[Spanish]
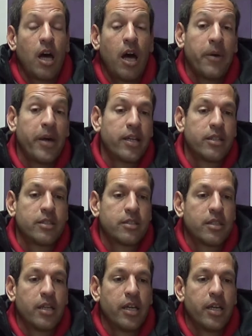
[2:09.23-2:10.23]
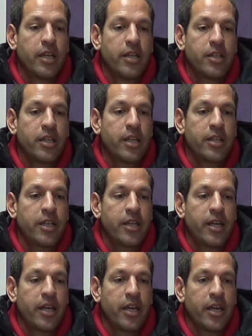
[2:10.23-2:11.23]
A ver, eh, tiene,
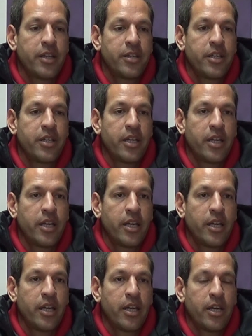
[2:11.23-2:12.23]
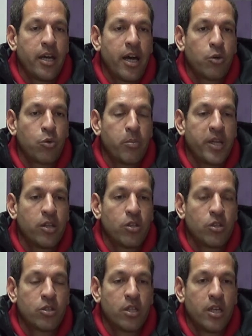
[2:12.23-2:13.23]
tiene, tiene
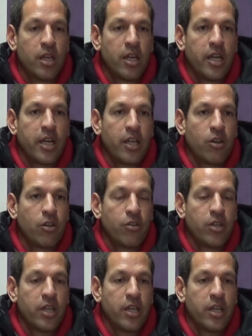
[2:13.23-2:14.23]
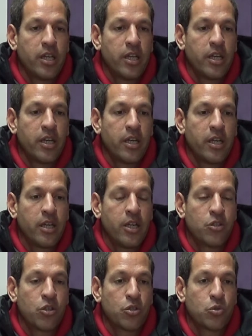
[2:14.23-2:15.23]
argumentos en donde
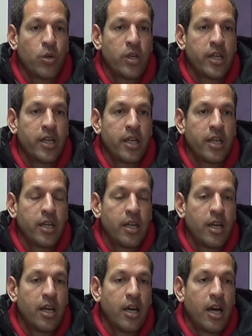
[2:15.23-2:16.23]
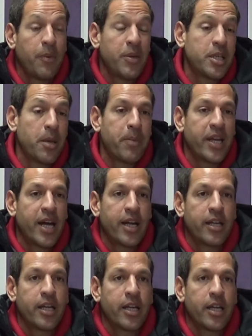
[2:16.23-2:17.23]
ellos suelen eh, a veces
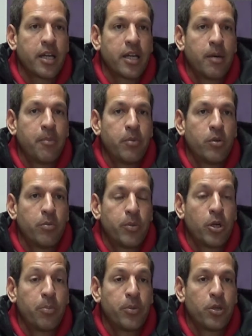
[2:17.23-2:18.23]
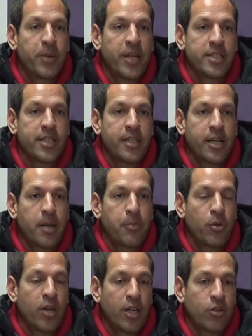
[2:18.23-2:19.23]
esperar eh, en campo propio para salir
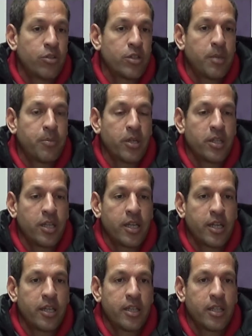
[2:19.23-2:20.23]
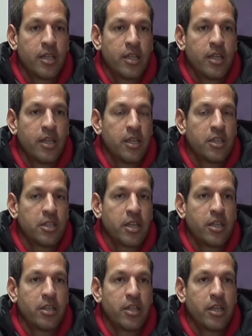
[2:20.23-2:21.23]
rápido a la contra porque tiene gente
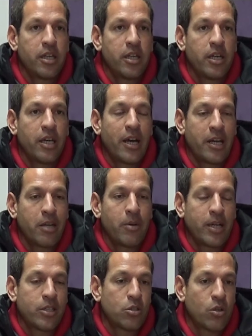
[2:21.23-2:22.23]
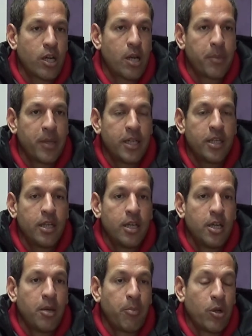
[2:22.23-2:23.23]
gente arriba que son rápidas,
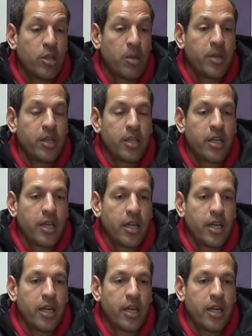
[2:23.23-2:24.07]
pero también tiene